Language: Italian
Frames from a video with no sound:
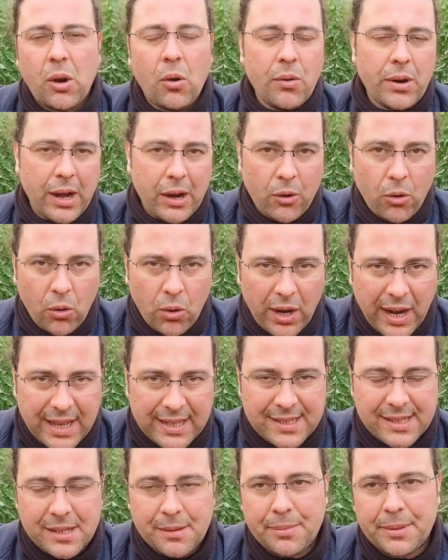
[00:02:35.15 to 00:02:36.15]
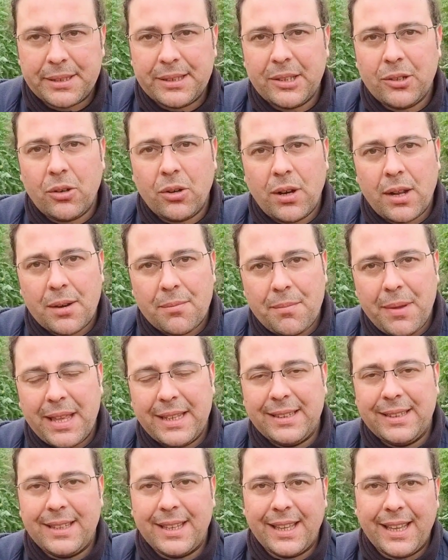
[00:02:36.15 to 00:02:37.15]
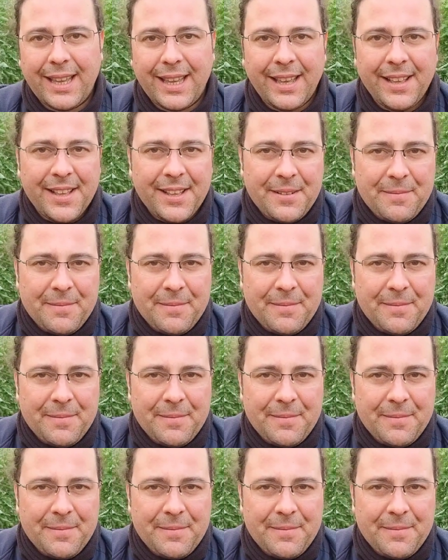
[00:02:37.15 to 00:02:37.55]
ha una corazza particolarmente